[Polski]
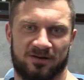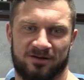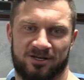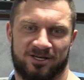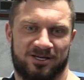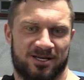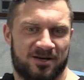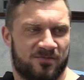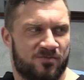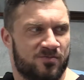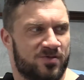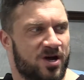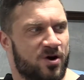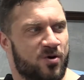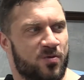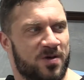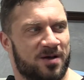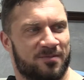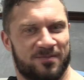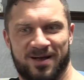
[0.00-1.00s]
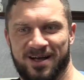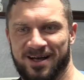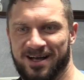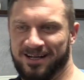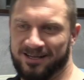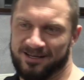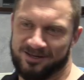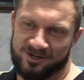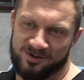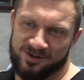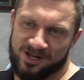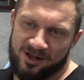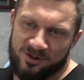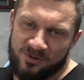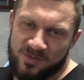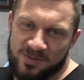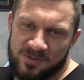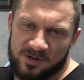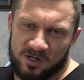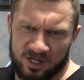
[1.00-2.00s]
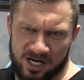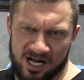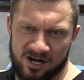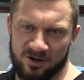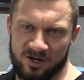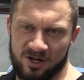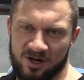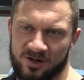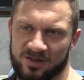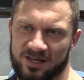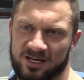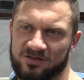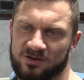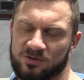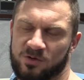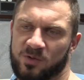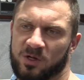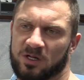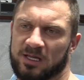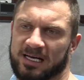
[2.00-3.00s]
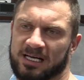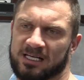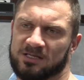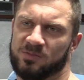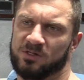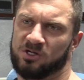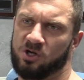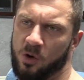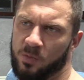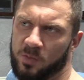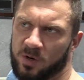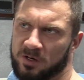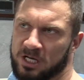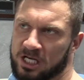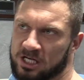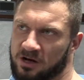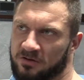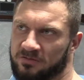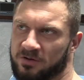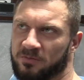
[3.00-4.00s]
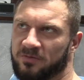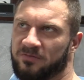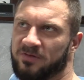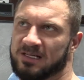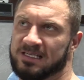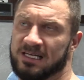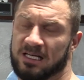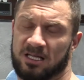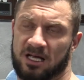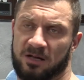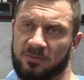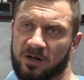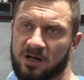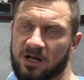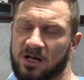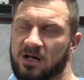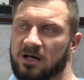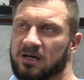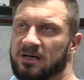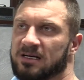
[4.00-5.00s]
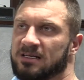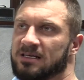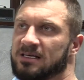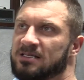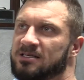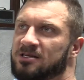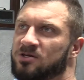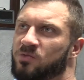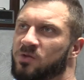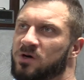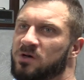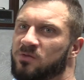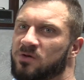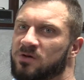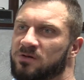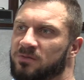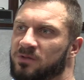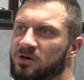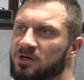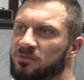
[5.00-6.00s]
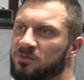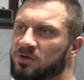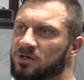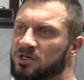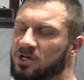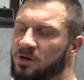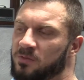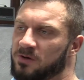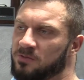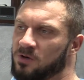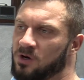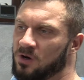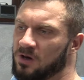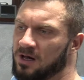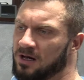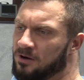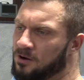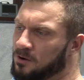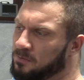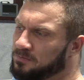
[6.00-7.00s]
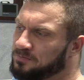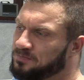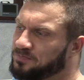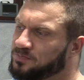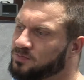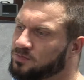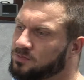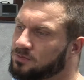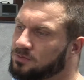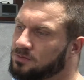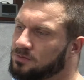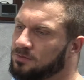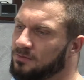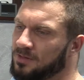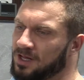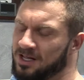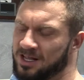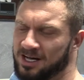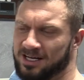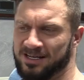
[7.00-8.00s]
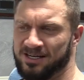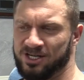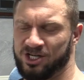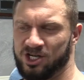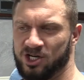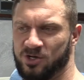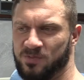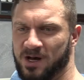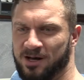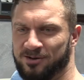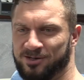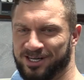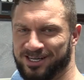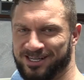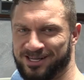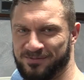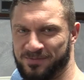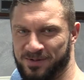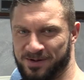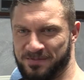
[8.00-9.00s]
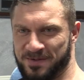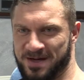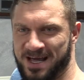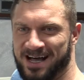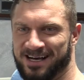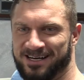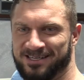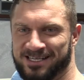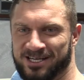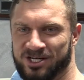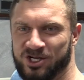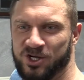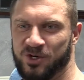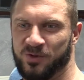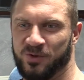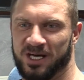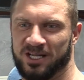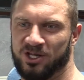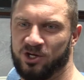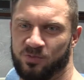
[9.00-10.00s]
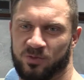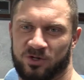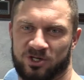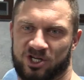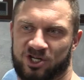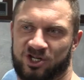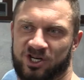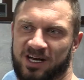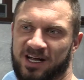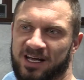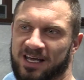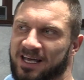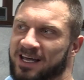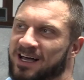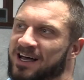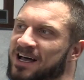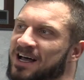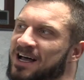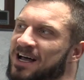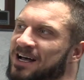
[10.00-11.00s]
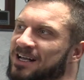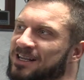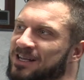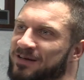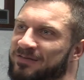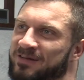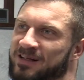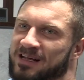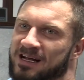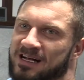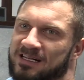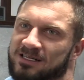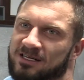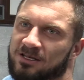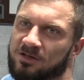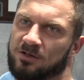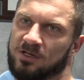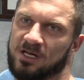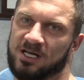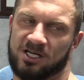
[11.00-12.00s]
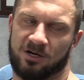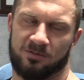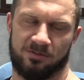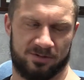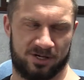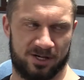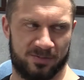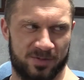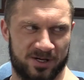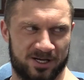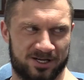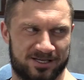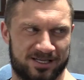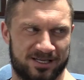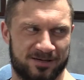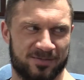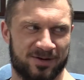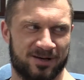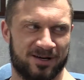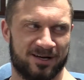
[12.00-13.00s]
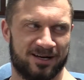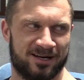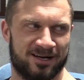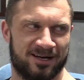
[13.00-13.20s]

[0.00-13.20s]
nie, nie umiem, znaczy ja lubię Piotrka oglądać, bo Piotrek jest bezkompromisowym facetem, jest też moim, moim dobrym kolegą, i tak nawet się śmiałem, że gdybym ja zasilił kiedyś może szeregi tej federacji, to nie chciałbym się bić z nim. Mhm